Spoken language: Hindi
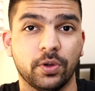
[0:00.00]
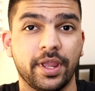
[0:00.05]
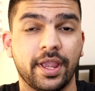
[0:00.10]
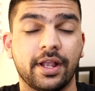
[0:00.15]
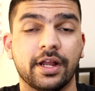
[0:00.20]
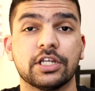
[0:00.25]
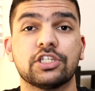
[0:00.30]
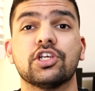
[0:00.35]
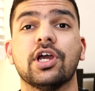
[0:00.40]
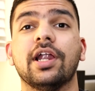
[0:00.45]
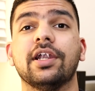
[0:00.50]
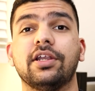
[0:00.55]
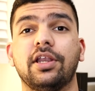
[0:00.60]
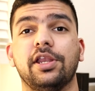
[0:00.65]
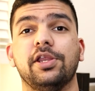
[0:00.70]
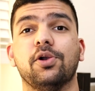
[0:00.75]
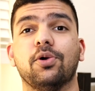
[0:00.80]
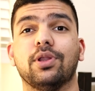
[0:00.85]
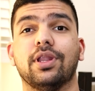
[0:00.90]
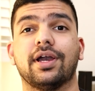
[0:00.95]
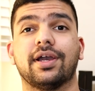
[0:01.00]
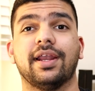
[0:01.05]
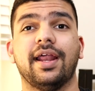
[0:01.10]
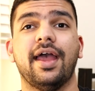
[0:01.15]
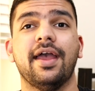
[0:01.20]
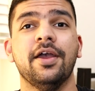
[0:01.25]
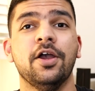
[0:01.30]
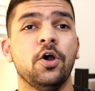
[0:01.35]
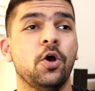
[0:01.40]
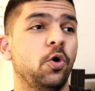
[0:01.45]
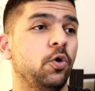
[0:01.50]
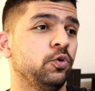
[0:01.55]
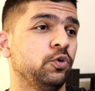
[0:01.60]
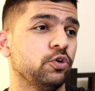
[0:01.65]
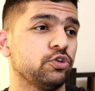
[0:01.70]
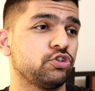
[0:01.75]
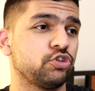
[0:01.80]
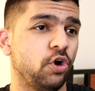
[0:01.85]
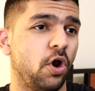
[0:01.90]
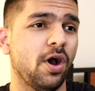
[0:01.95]
जो कि एक अच्छा ट्रियो लग रहा है
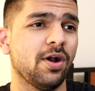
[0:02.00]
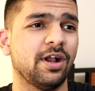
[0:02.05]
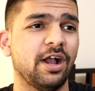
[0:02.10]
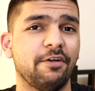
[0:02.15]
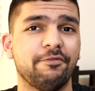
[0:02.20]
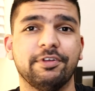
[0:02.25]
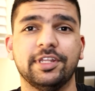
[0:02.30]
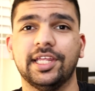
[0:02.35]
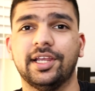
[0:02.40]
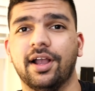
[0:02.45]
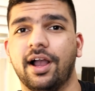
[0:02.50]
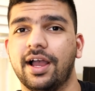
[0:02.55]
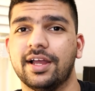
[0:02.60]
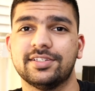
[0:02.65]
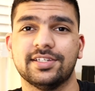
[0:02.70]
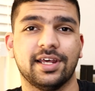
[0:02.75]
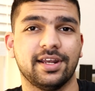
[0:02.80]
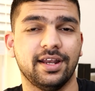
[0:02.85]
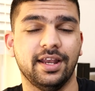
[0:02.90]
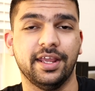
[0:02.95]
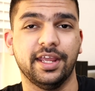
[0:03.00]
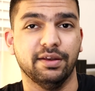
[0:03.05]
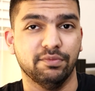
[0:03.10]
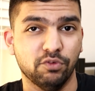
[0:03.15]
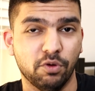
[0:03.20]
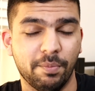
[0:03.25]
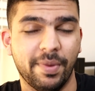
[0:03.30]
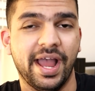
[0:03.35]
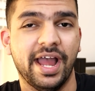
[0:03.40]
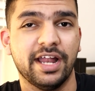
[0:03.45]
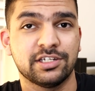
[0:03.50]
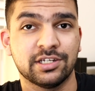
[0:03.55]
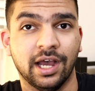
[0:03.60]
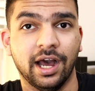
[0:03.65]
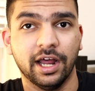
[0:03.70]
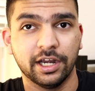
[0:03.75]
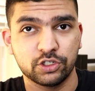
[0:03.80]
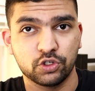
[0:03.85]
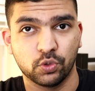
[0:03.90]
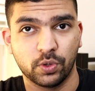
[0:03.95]
उनको स्ट्रॉन्ग काफी दिखाया जा रहा है लेकिन वो मैच
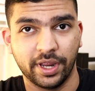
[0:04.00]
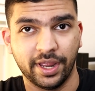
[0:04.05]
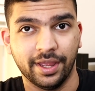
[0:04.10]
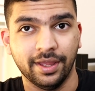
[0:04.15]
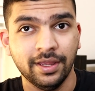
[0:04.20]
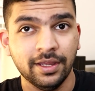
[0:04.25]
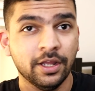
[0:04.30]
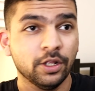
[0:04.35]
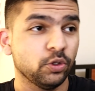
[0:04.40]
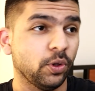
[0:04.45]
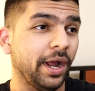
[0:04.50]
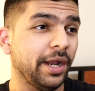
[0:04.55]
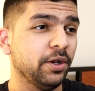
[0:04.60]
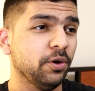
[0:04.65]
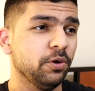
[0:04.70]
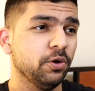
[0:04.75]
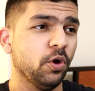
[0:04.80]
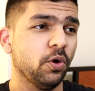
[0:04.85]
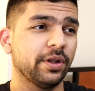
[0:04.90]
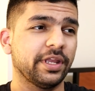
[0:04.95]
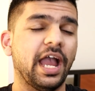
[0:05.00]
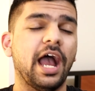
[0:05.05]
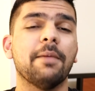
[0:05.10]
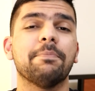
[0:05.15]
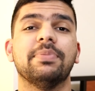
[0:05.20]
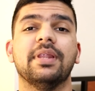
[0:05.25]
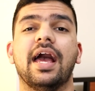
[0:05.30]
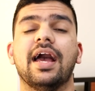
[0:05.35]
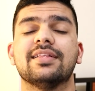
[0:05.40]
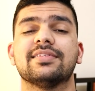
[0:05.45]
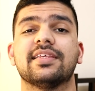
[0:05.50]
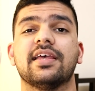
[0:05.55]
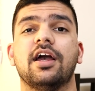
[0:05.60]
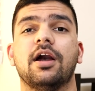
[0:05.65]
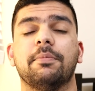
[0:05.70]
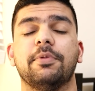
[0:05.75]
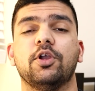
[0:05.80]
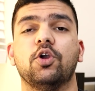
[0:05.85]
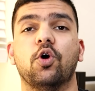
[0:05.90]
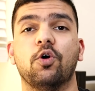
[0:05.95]
हार चुके हैं तो आई डोंट नो क्या प्लान है
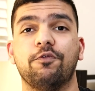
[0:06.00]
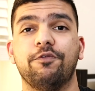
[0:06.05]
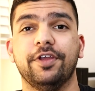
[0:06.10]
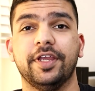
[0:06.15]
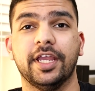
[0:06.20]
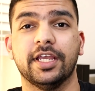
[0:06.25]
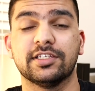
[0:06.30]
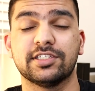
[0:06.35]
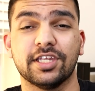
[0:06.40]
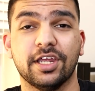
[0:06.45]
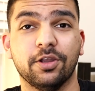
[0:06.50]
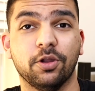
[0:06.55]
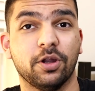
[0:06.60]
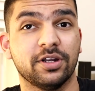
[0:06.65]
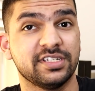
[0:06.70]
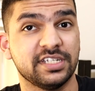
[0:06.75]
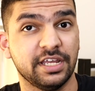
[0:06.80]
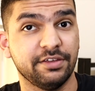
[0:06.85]
यहाँ पे कोफी किंगस्टन और